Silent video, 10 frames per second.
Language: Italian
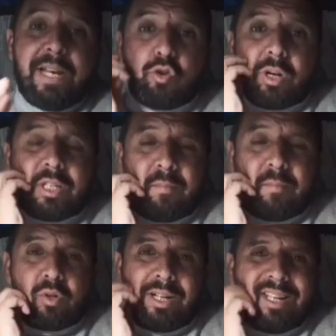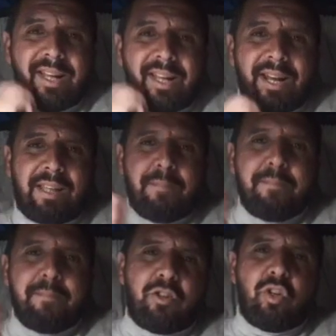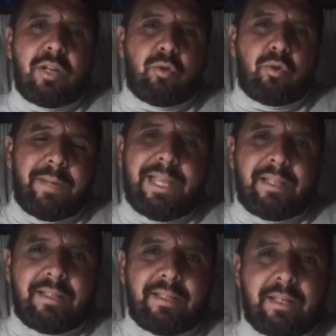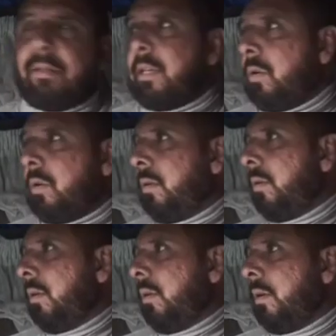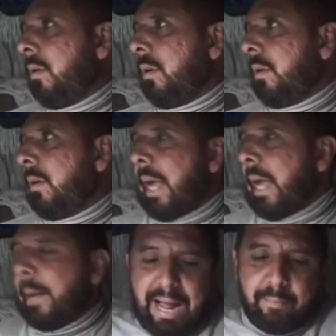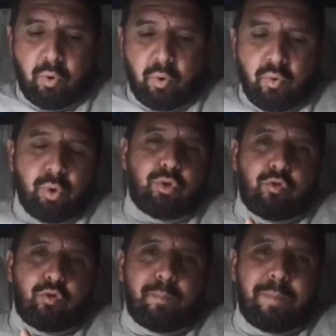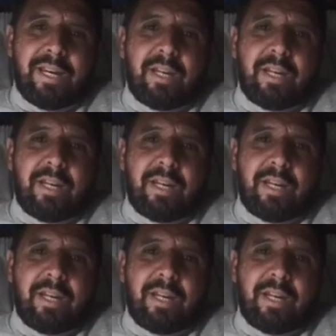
che siamo stati creati immagine e somiglianza di Dio, che abbiamo uno spirito,